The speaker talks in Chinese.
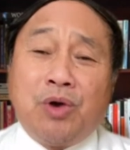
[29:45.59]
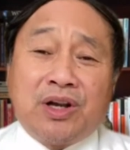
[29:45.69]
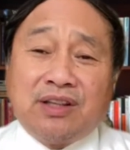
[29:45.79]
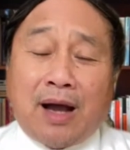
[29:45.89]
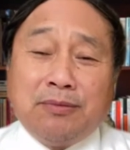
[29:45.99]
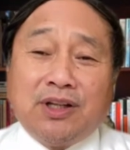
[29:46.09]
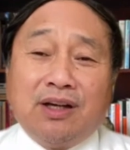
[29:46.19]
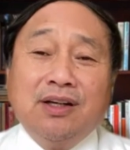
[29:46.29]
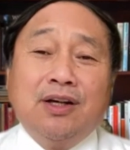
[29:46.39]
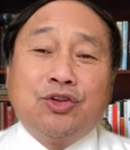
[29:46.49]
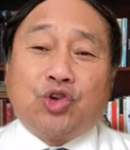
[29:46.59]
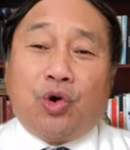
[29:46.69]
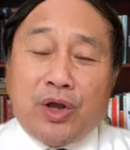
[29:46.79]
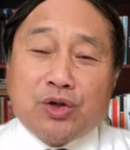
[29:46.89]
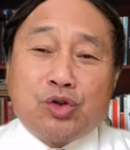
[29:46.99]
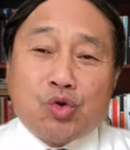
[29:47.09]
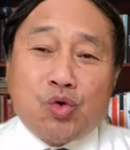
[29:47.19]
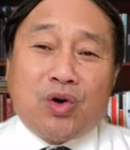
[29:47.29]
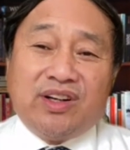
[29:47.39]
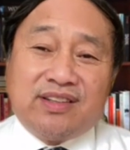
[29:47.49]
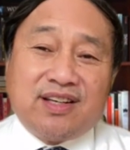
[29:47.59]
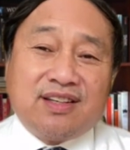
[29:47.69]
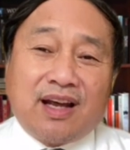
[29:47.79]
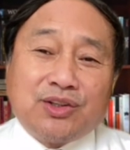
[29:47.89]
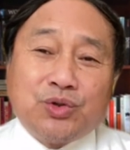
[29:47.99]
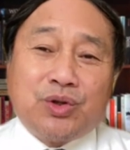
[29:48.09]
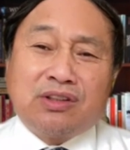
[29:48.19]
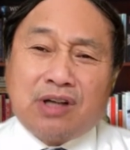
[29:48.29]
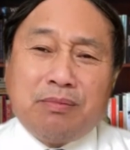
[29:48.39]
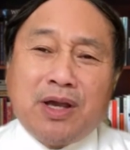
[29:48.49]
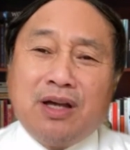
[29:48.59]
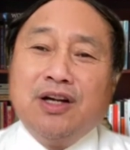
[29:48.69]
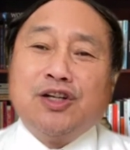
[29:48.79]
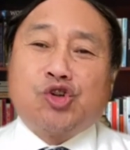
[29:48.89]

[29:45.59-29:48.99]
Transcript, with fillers: 我跟他们的所谓就是中国人提起来都觉得特别